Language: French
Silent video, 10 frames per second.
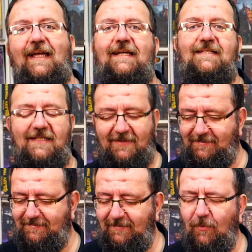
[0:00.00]

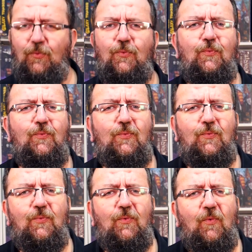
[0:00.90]
Excellent.
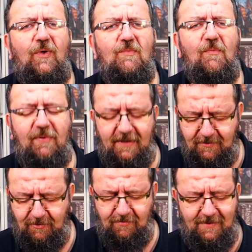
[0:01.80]
Ouh, il me plaît
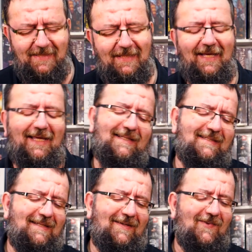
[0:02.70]
celui-ci.
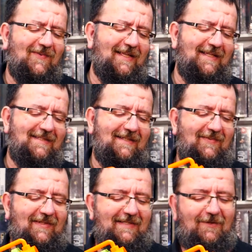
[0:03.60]
Excellent,
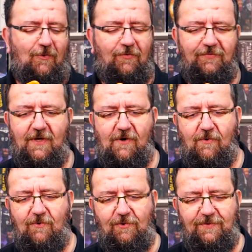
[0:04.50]
excellent, excellent. On va
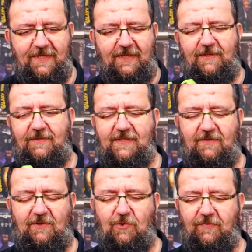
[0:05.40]
en causer.
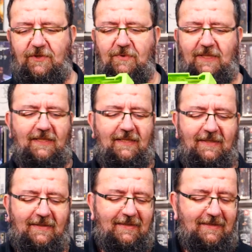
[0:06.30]
Cette vidéo va durer
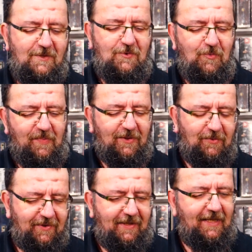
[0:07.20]
super longtemps.